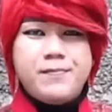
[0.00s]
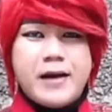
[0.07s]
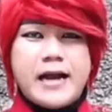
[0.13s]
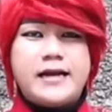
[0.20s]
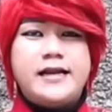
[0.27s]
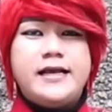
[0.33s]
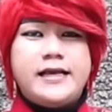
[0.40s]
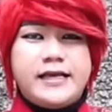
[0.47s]

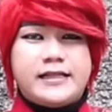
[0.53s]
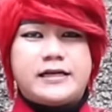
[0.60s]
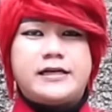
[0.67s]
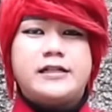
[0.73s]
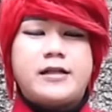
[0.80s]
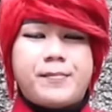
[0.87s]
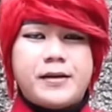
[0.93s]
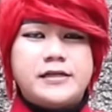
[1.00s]
dibanding
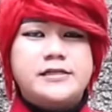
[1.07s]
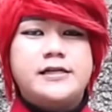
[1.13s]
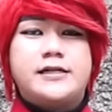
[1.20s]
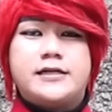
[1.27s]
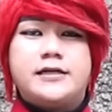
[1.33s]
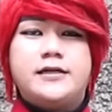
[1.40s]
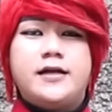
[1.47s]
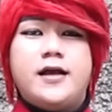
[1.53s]
kita-kita
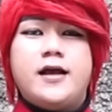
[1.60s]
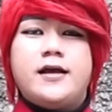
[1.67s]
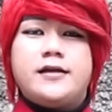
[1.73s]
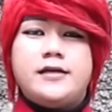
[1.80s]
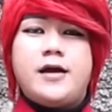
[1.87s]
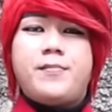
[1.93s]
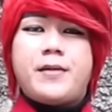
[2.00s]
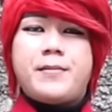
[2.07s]
magician
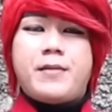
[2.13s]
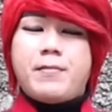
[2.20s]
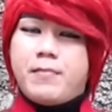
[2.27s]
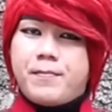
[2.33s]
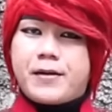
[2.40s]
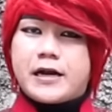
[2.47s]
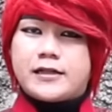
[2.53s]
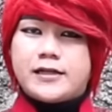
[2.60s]
yang
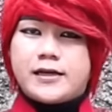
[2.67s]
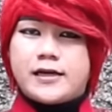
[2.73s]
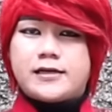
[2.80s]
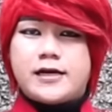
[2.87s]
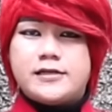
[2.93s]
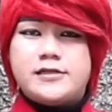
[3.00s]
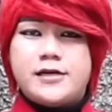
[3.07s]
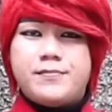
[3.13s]
memang mempraktekkan
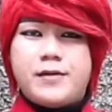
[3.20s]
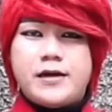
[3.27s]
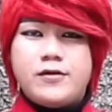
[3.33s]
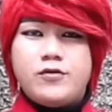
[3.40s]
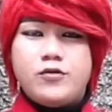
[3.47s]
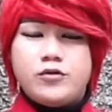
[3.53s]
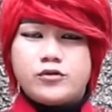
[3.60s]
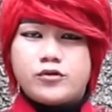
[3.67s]

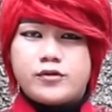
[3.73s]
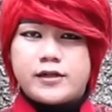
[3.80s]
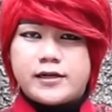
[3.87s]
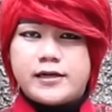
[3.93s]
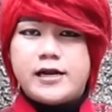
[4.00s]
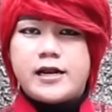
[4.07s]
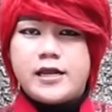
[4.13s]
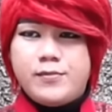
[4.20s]
keajaiban untuk
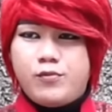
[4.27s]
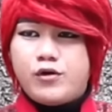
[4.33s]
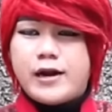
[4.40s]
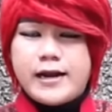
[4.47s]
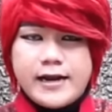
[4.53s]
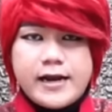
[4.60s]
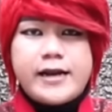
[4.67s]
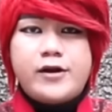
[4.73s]
sekedar
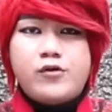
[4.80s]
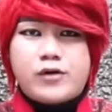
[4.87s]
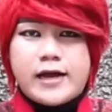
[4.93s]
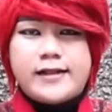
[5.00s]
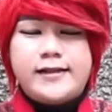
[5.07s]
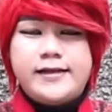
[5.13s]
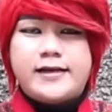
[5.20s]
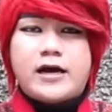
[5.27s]
hiburan dan
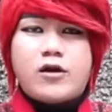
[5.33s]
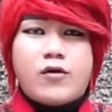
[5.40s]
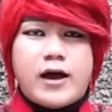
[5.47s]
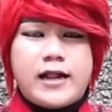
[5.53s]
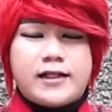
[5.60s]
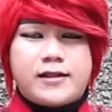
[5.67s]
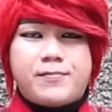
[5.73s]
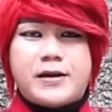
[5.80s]
edukasi kalau
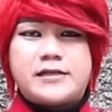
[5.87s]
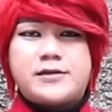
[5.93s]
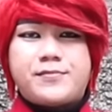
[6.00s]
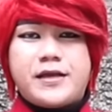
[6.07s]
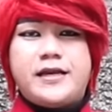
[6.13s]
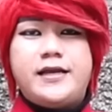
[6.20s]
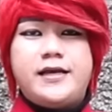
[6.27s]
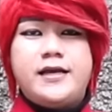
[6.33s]
hal
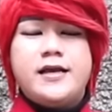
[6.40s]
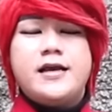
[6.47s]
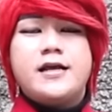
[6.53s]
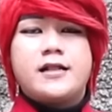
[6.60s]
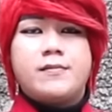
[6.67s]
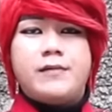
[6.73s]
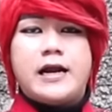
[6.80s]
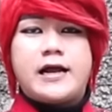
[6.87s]
semacam ini
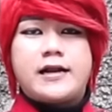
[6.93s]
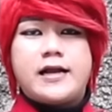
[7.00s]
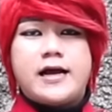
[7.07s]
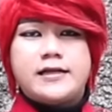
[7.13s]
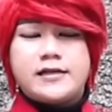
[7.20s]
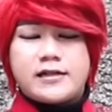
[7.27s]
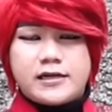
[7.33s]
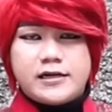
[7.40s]
sebenarnya
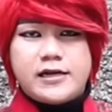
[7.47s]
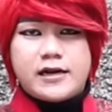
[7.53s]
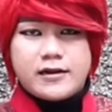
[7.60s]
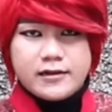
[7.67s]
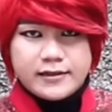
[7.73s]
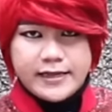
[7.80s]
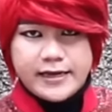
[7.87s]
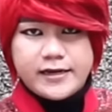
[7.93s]
hanya
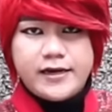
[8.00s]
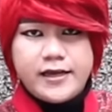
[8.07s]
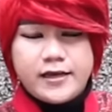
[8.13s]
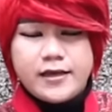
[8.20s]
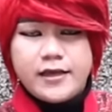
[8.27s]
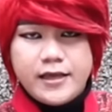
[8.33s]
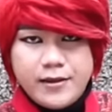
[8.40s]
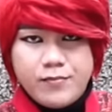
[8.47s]
sekedar
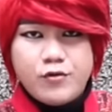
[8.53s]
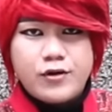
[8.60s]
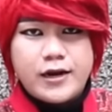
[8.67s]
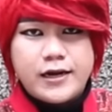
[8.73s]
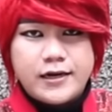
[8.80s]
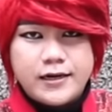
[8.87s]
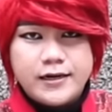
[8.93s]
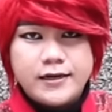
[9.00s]
teknik
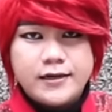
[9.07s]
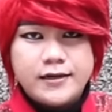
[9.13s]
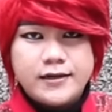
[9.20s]
hiburan